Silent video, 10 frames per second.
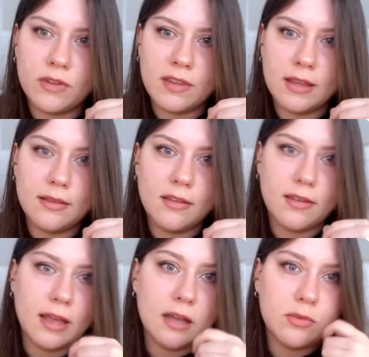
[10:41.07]
Vas-y, être
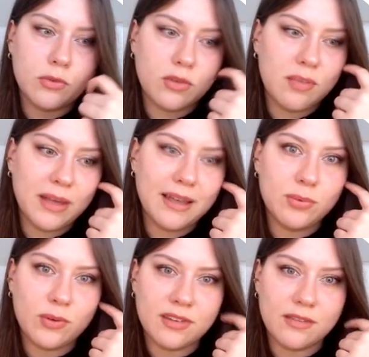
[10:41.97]
désirable, je sais pas,
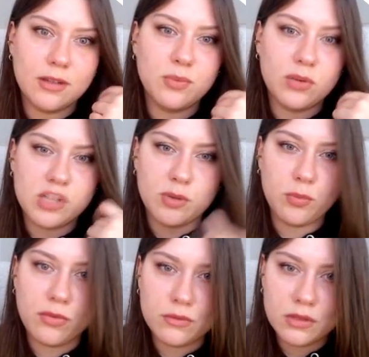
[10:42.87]
pourquoi ça va, pourquoi j'ai pas
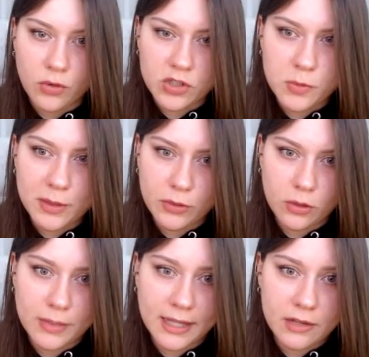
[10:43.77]
d'option Pourquoi je peux pas demander
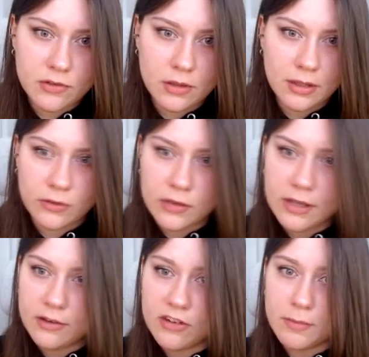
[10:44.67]
en mariage
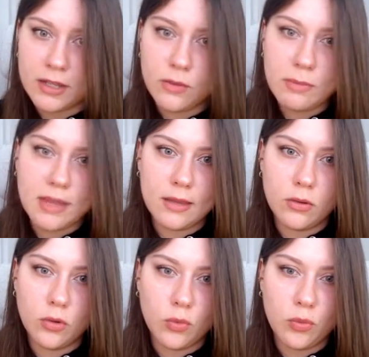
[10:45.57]
Sonia est déjà mariée, oui, mais
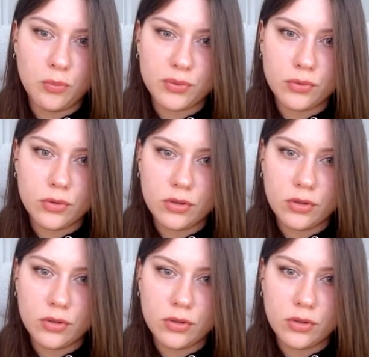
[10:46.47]
euh, on peut...